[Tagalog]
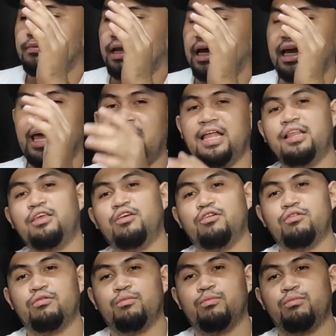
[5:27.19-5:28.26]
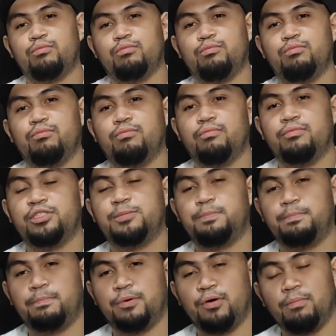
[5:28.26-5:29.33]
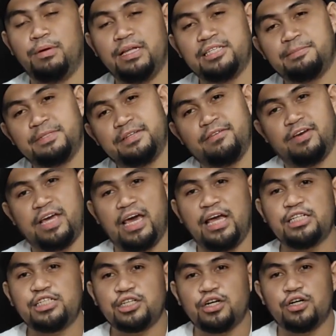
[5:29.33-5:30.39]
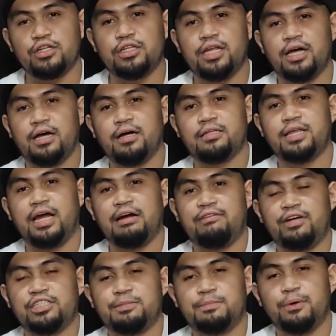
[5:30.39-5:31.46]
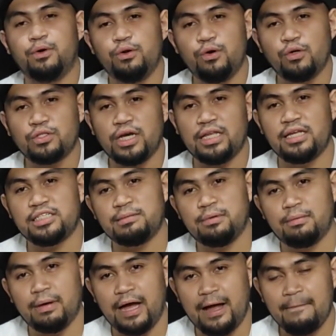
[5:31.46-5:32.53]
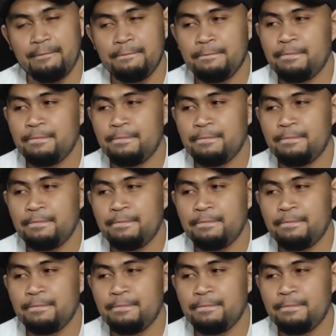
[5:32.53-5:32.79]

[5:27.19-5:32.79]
again, yung complete specification ng Dark Flash Pollux ay nasa baba.